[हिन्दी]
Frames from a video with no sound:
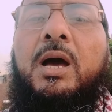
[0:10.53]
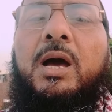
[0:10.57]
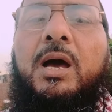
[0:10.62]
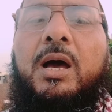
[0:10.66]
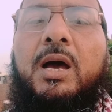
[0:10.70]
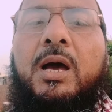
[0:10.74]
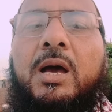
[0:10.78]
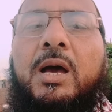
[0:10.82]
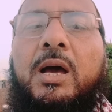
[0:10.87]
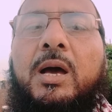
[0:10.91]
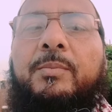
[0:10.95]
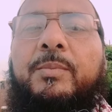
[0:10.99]

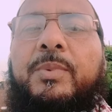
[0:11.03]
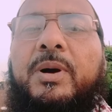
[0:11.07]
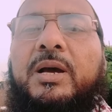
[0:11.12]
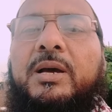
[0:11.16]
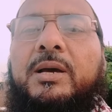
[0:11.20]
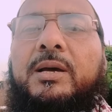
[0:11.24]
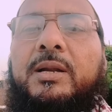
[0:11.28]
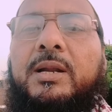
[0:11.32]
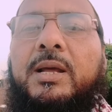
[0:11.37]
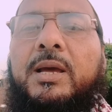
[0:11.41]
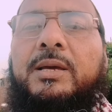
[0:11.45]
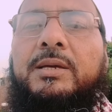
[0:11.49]
हाँ हाँ
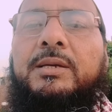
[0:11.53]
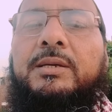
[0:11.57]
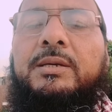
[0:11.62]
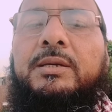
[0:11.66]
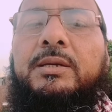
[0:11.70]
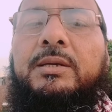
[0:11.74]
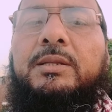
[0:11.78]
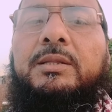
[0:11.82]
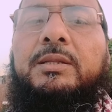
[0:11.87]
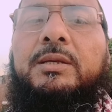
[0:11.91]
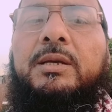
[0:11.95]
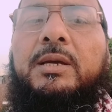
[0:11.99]
बकरा
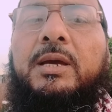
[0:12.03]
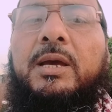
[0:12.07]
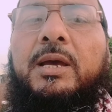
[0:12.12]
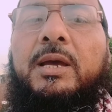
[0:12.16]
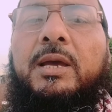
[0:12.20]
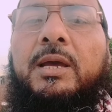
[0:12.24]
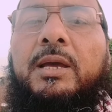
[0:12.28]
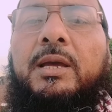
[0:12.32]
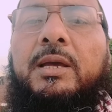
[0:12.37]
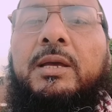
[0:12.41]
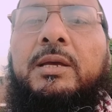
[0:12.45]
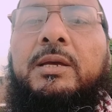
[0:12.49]
ईद
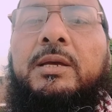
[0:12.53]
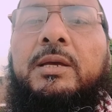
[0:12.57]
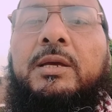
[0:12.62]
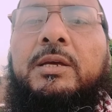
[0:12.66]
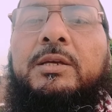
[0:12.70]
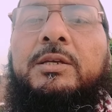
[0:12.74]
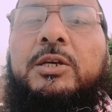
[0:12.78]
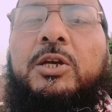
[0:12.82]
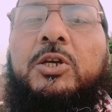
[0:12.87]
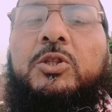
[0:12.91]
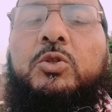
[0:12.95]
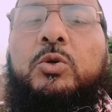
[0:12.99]
है
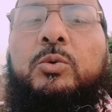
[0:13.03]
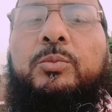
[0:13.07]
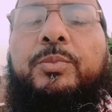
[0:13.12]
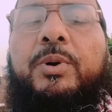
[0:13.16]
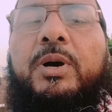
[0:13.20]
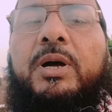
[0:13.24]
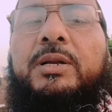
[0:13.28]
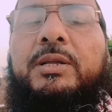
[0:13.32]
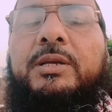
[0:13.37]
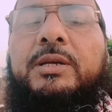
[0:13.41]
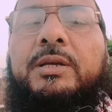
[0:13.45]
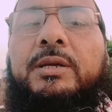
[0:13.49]
ये तो
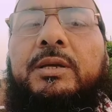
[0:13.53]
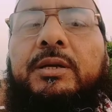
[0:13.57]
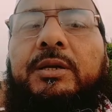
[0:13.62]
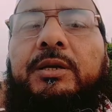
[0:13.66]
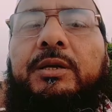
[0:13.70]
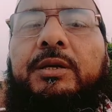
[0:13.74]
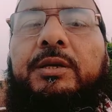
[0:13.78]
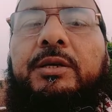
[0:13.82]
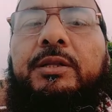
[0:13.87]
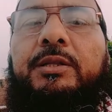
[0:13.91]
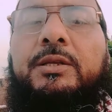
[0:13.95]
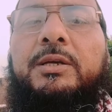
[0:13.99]
बड़ी
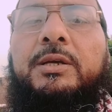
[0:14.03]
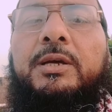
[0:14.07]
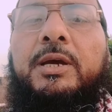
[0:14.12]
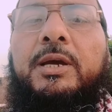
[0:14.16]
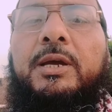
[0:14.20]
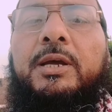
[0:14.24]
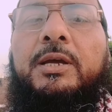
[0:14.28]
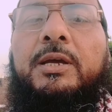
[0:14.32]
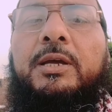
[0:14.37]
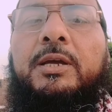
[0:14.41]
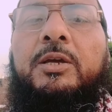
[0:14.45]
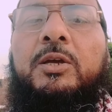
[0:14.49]
ईद
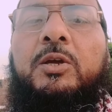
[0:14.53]
है